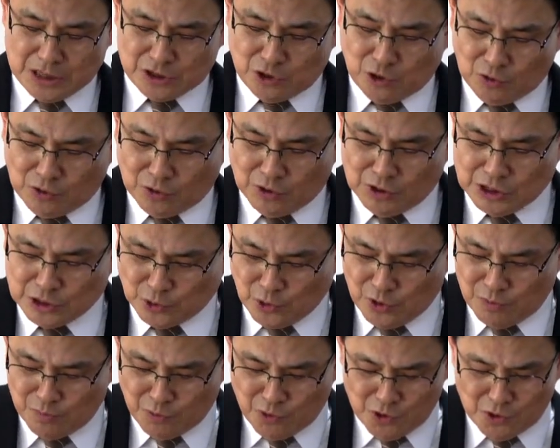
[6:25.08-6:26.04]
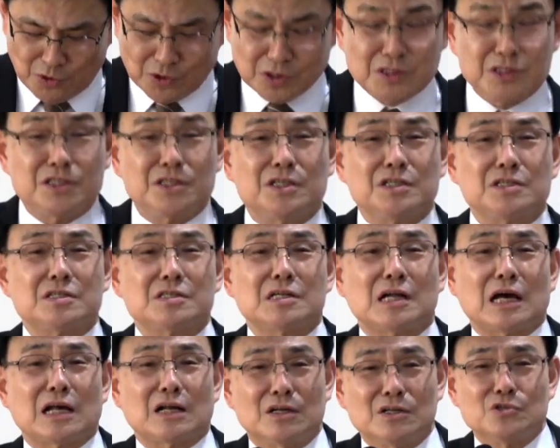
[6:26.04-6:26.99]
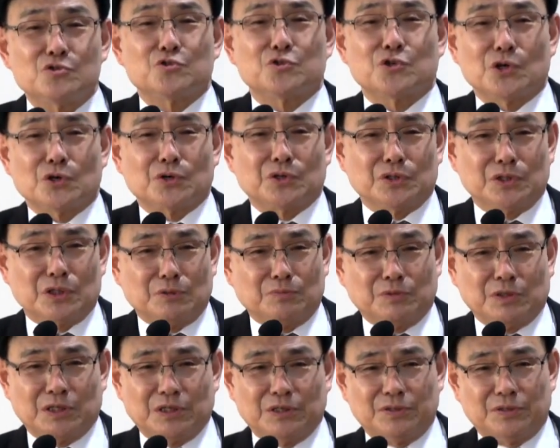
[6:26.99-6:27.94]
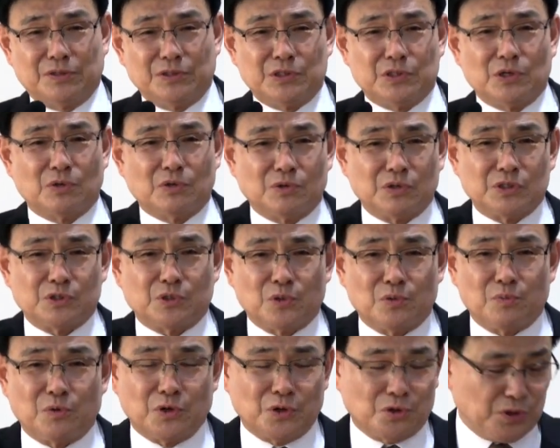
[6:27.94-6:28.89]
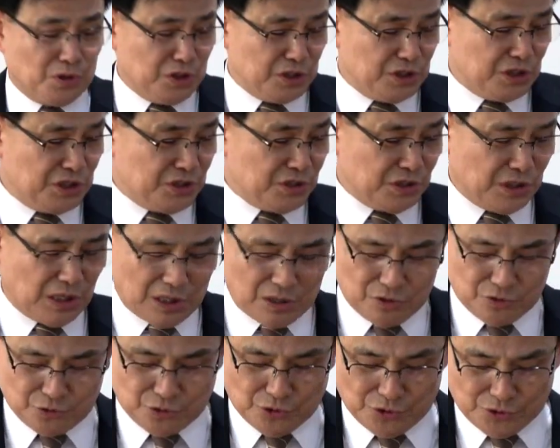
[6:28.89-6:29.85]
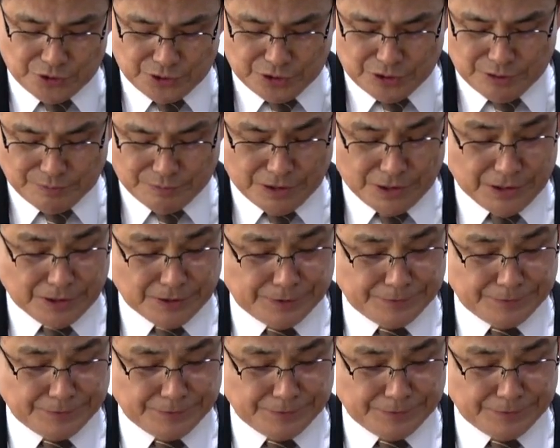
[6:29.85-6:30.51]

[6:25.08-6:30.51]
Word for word: 적그리스도의 모형인 시스라를 죽였기 때문에요. 적그리스도의 모형인 시스라를 죽였기 때문에.